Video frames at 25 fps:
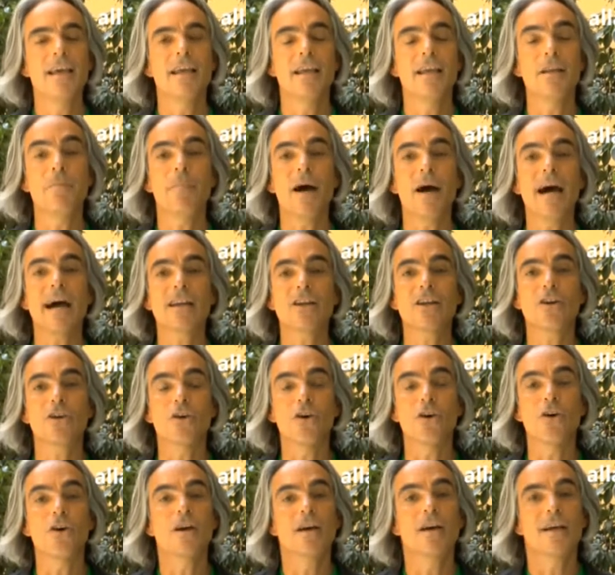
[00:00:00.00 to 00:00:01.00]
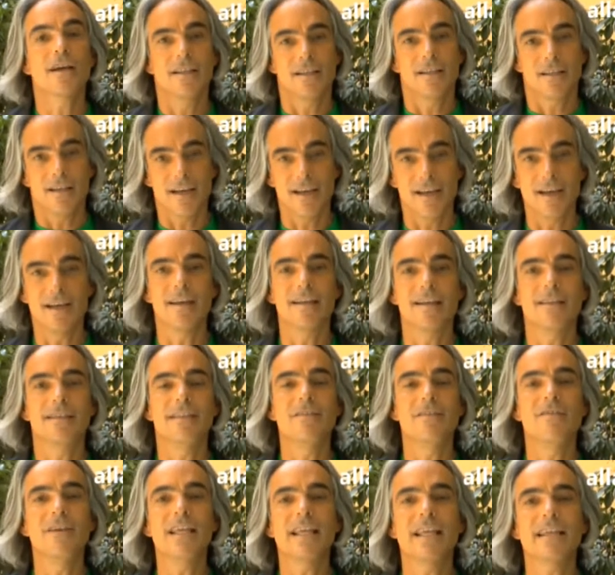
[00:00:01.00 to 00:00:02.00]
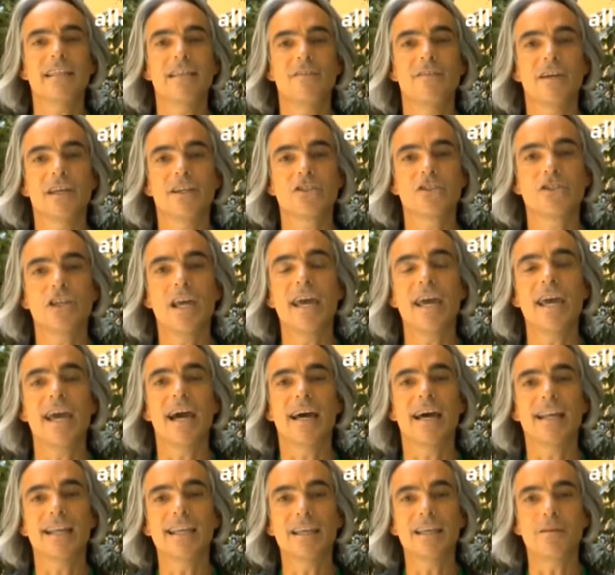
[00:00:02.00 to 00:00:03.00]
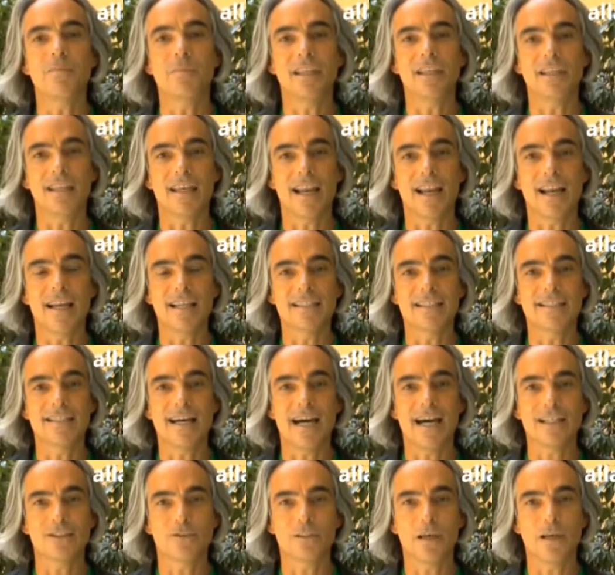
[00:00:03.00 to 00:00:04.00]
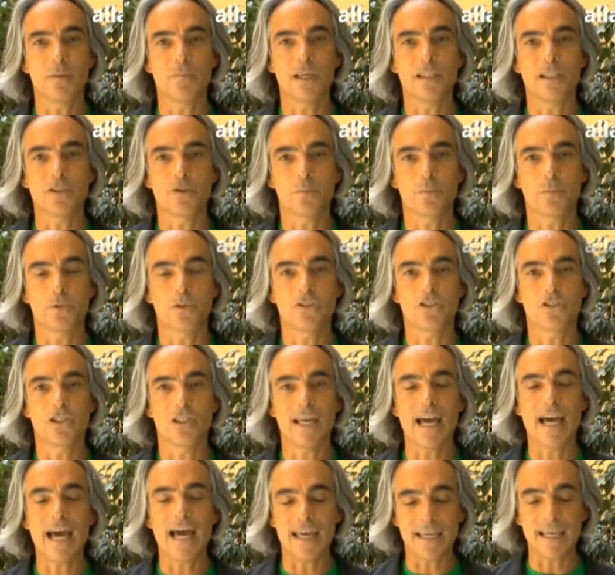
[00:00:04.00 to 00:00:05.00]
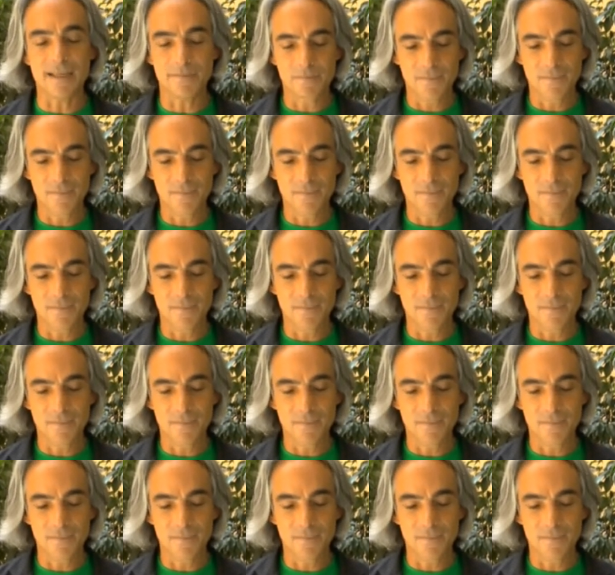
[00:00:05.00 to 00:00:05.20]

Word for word: il Parco eh, di Villa De Vergé a Rimini realizzato da Pietro Porcinai,